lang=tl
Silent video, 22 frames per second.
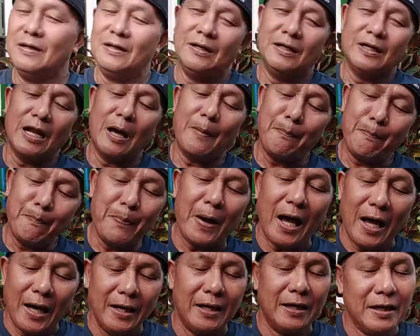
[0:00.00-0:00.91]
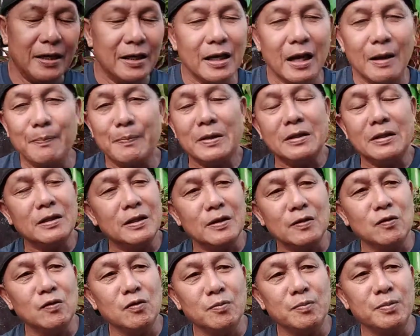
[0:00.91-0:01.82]
Napakahirap, hindi
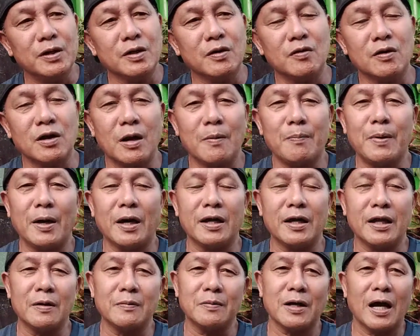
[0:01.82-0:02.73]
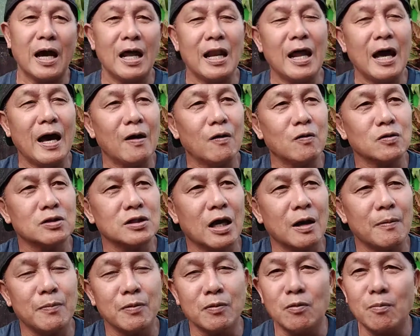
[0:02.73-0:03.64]
ho biro, napakahirap. Kala ko,
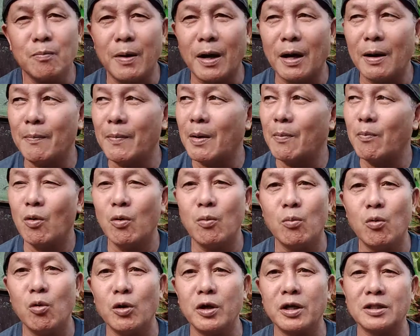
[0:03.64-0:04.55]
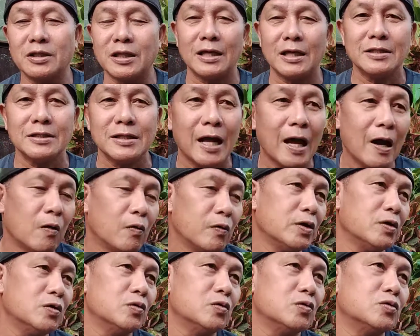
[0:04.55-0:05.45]
sabi ko, baka mamomonetize na ako
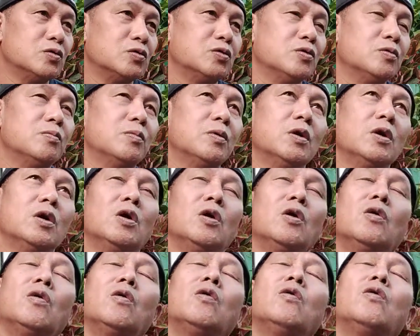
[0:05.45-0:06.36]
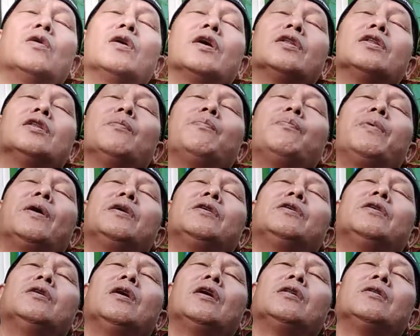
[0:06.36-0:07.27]
ni YouTube. O oh God the
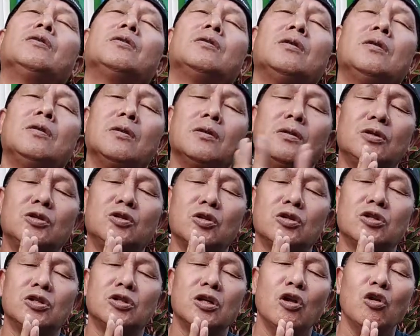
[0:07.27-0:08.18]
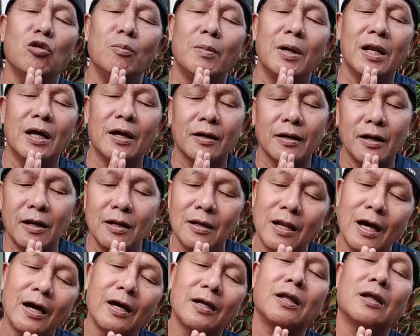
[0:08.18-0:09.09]
Father, ang Diyos na lumalang ng
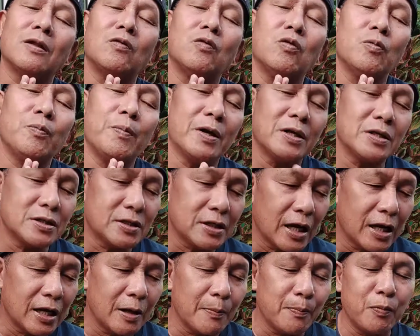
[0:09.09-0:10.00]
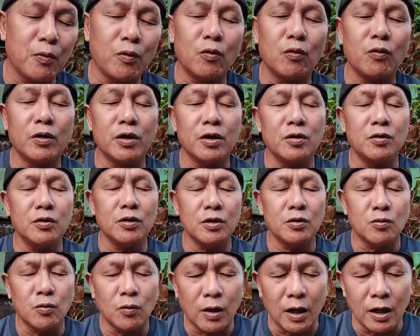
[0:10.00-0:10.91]
langit at lupa, sana po kung
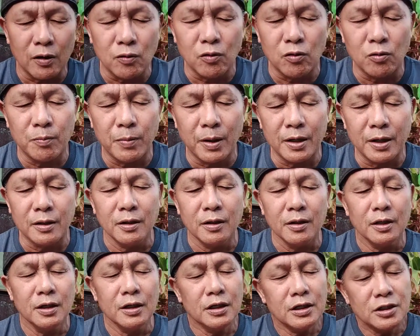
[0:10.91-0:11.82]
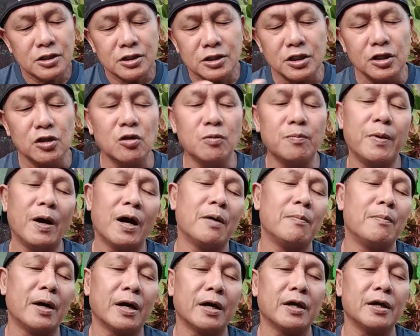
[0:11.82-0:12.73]
ito kalooban, sino ba ang
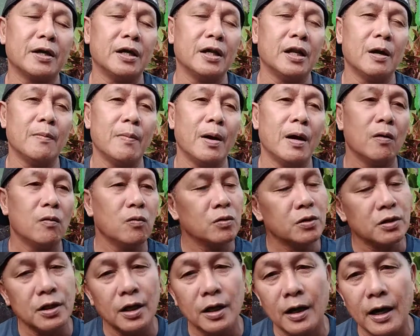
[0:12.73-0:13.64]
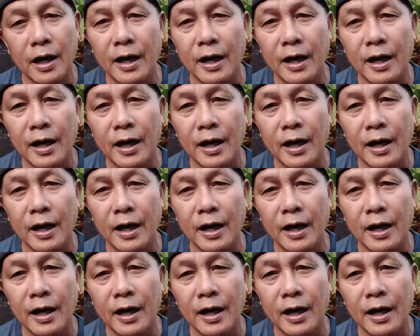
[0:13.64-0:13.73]
makikinabang kundi ang